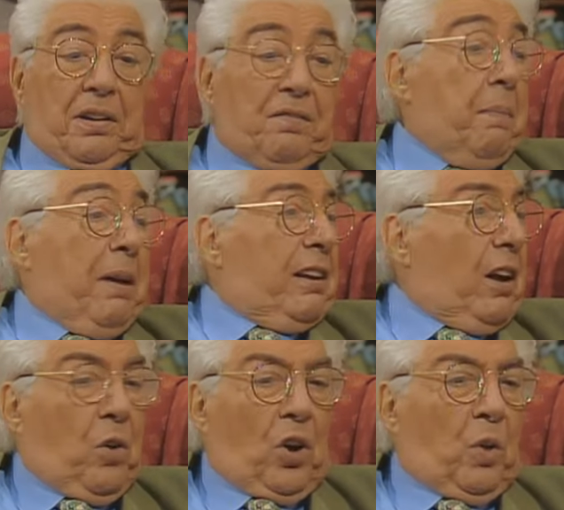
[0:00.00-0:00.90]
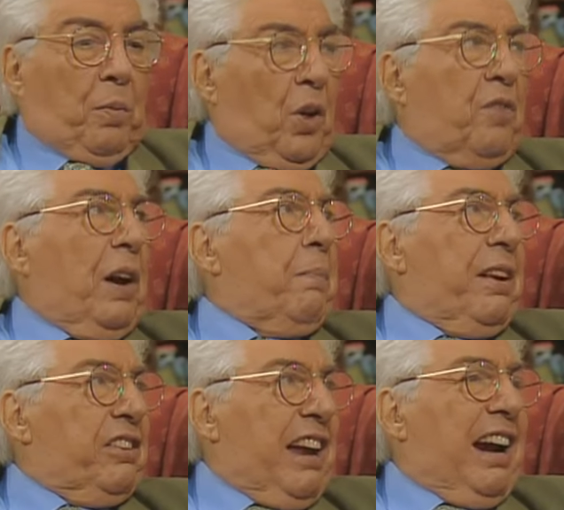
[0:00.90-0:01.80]
Vabbè, d'accordo, però fra il
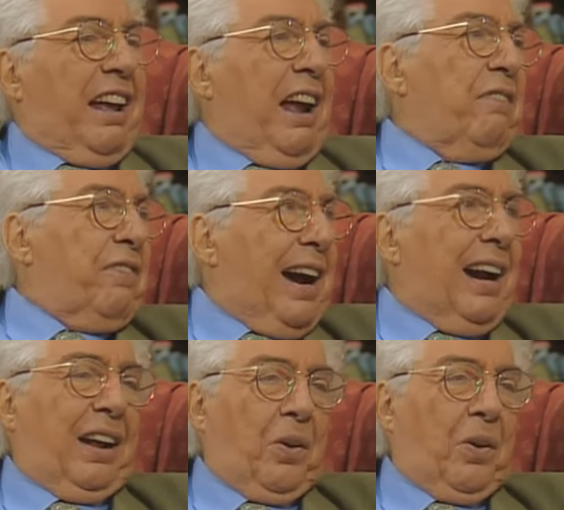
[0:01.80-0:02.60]
pensare e il fare,